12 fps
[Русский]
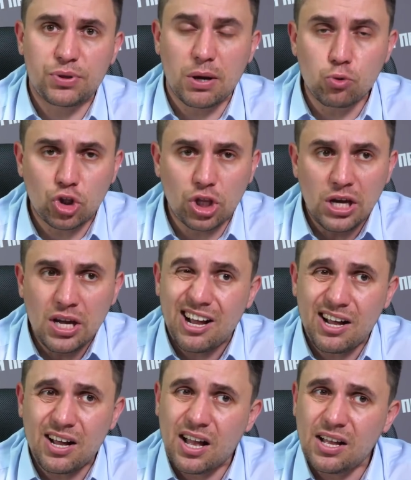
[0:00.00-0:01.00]
Потому что
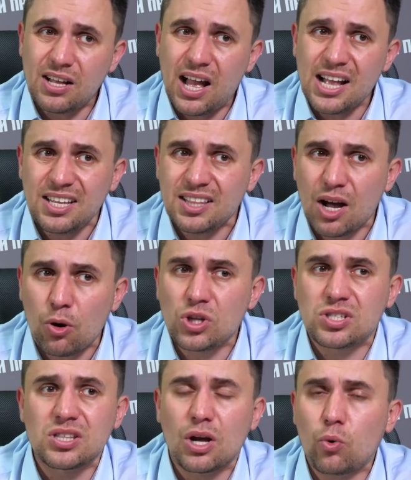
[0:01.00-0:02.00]
э, они
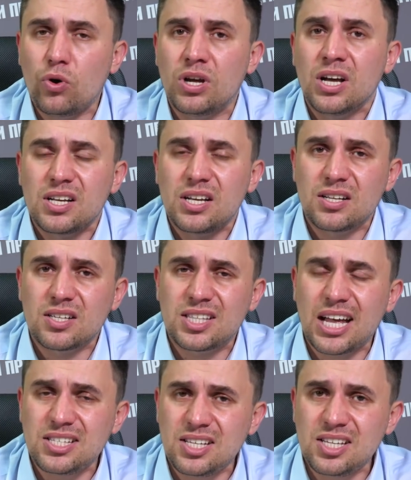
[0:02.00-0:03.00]
находятся на такой э,
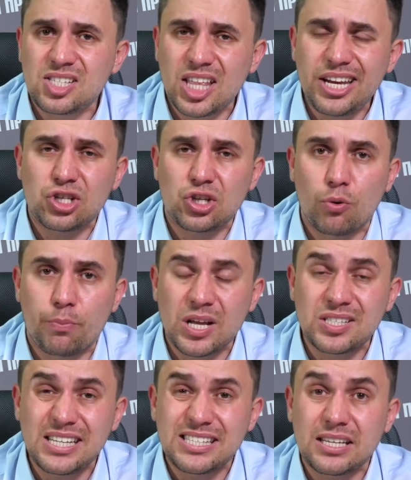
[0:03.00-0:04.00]
стадии исторического
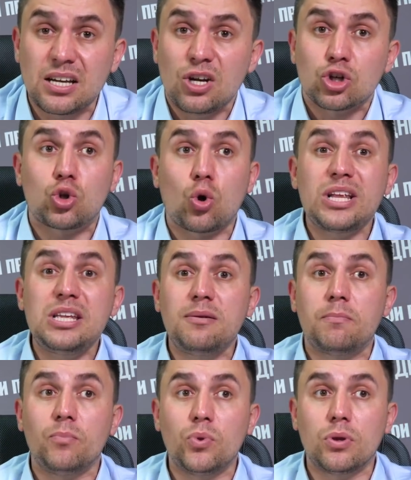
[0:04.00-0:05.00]
процесса, что
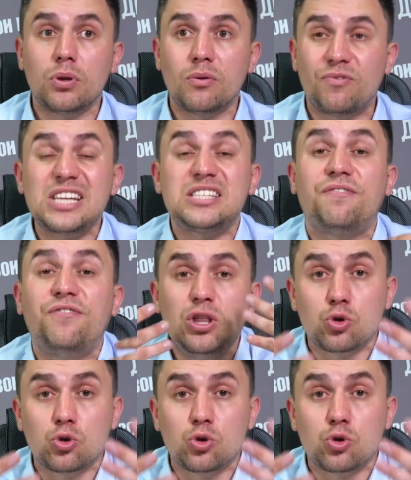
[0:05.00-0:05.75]
они, власть